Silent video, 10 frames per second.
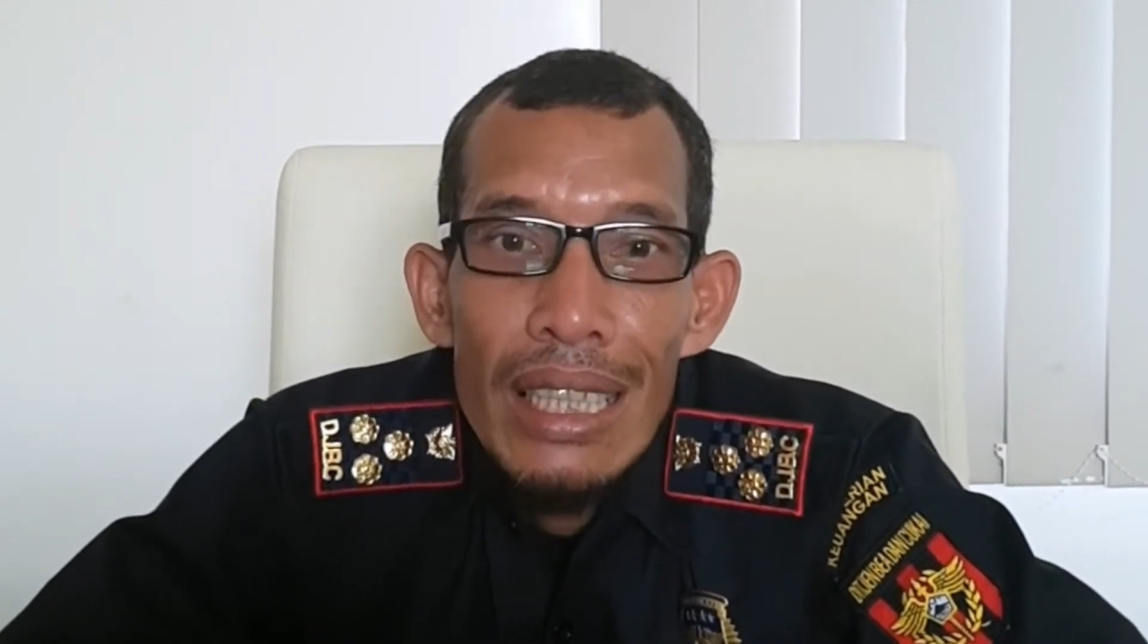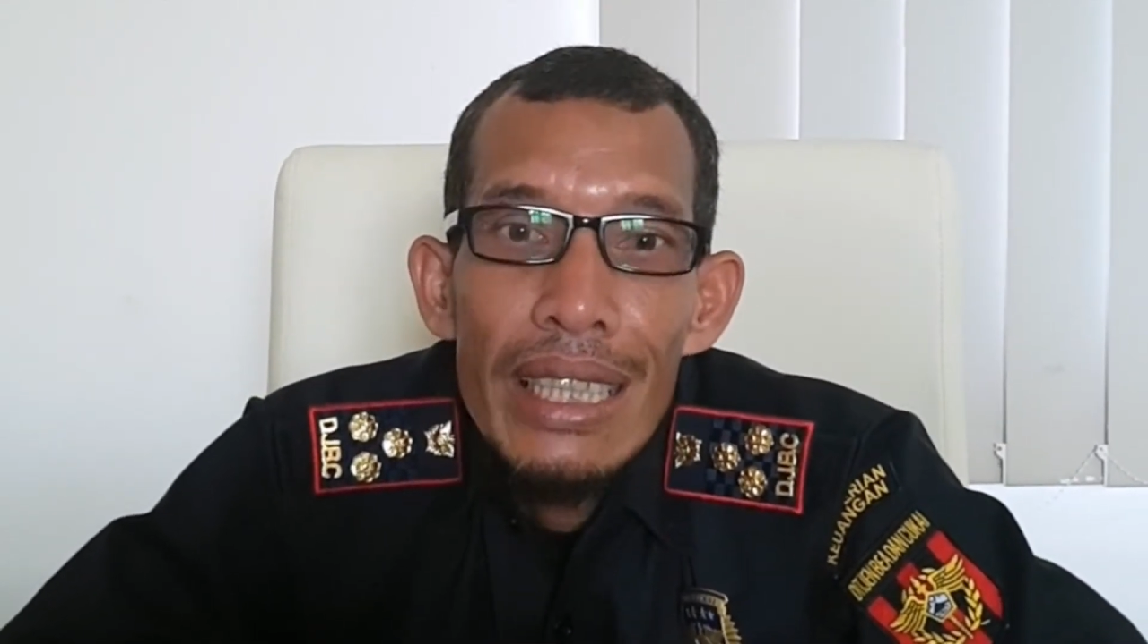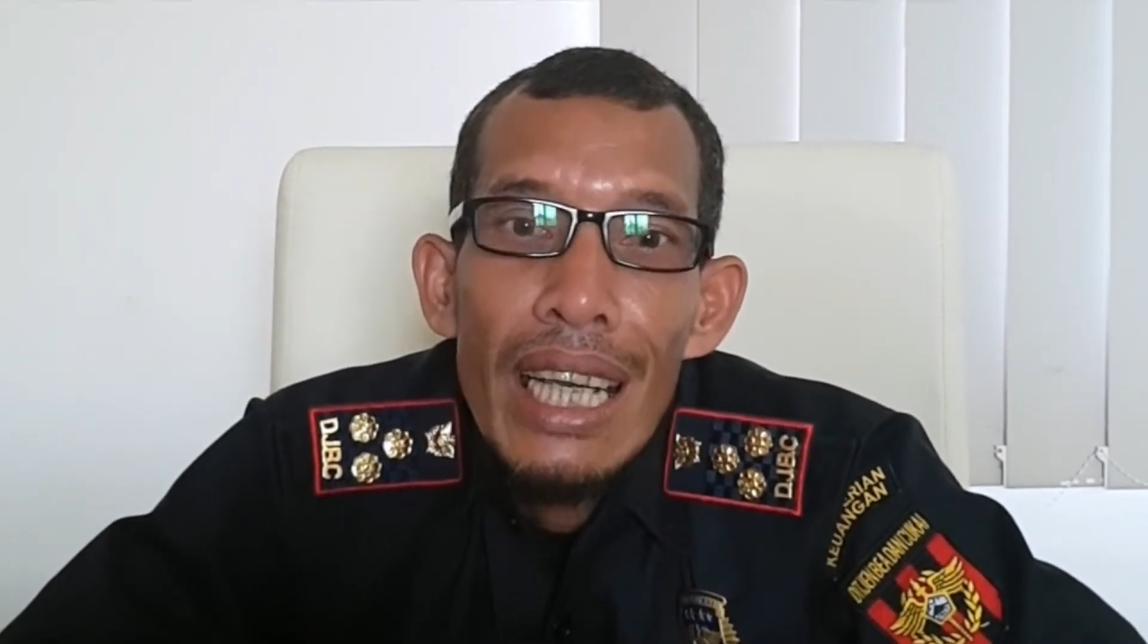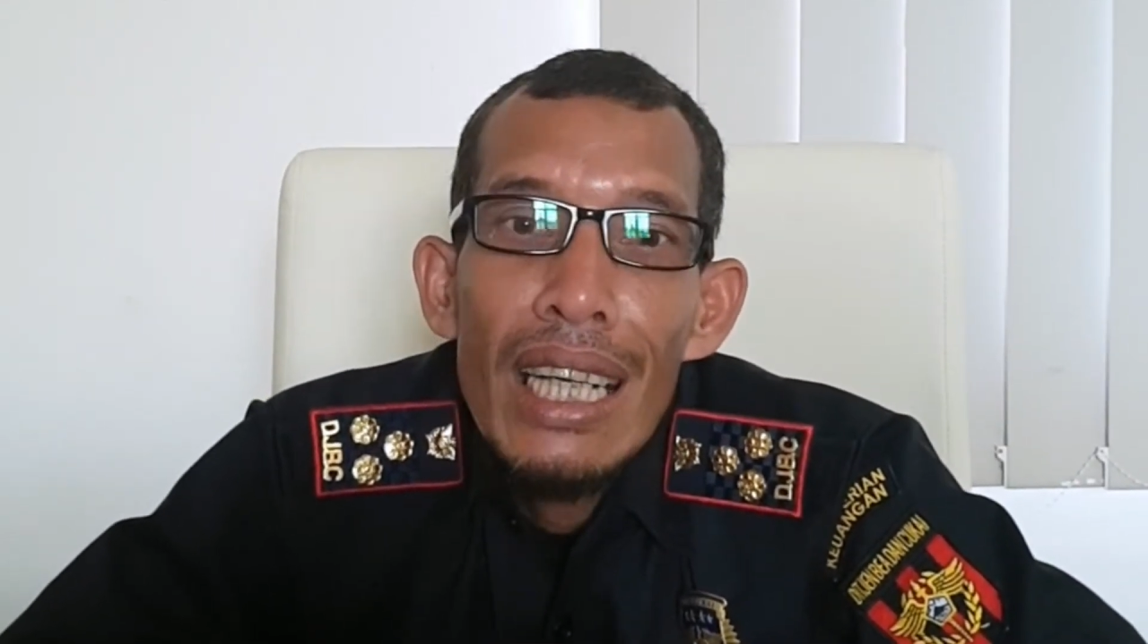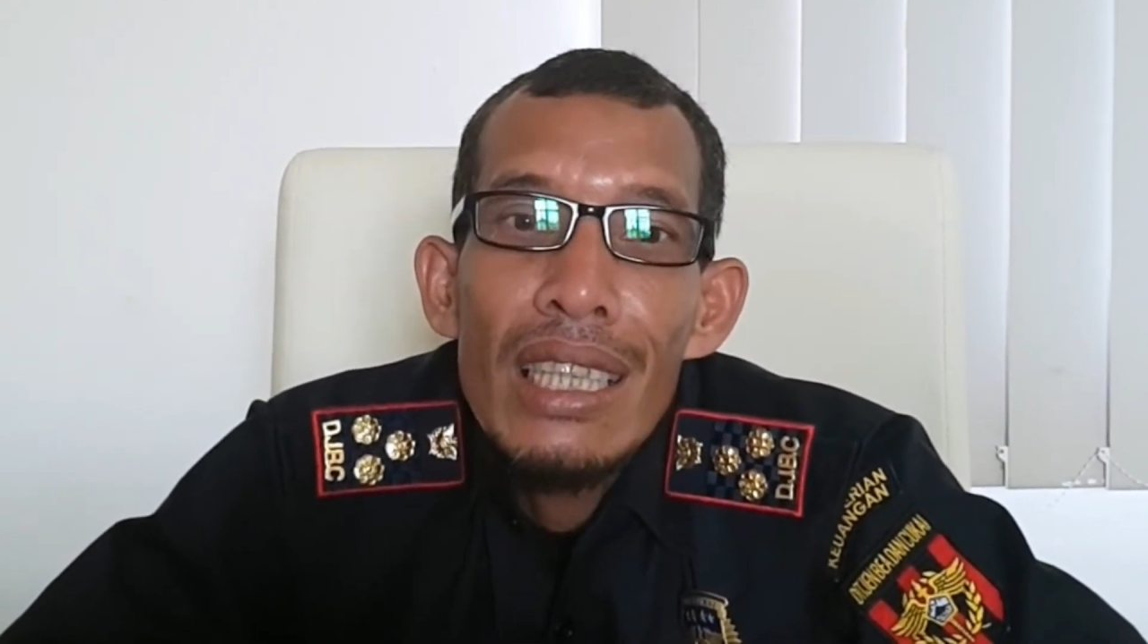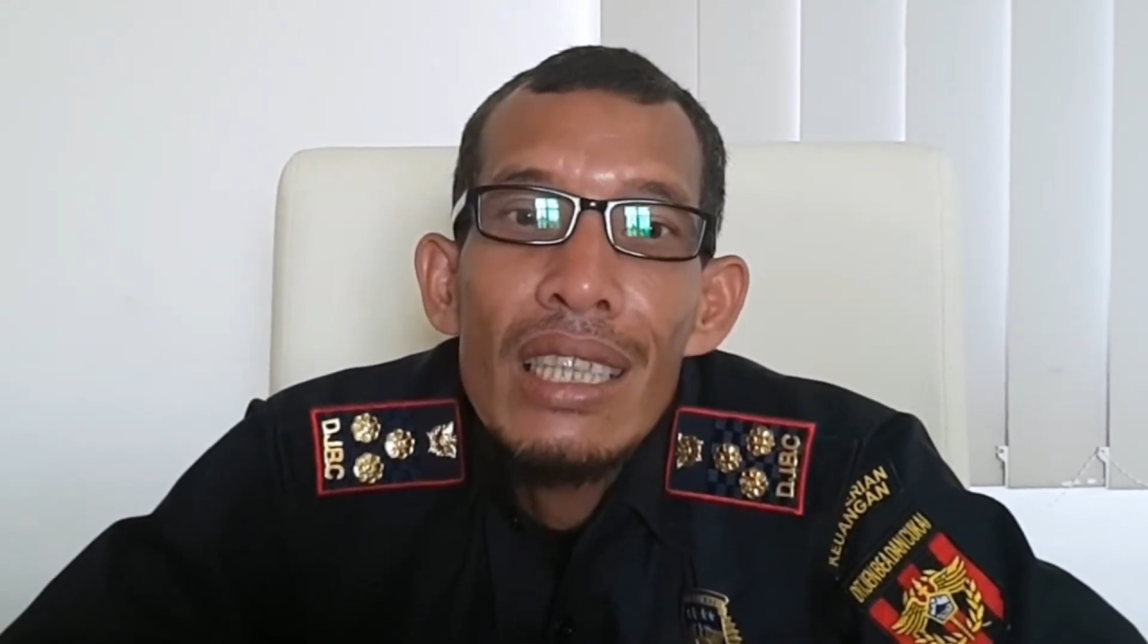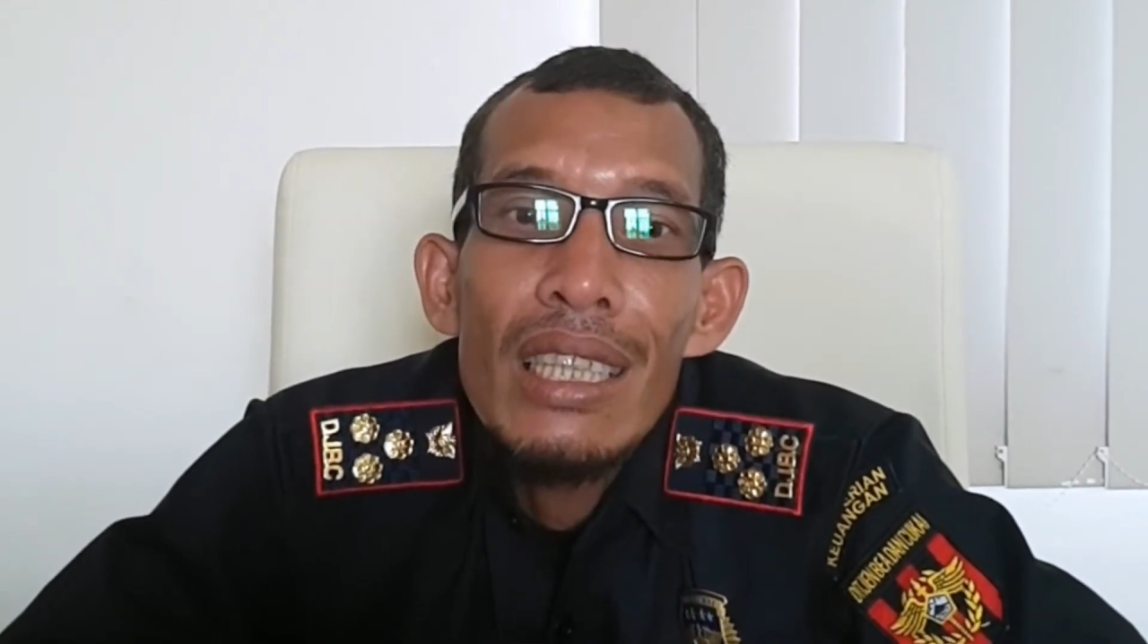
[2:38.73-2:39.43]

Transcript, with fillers: yang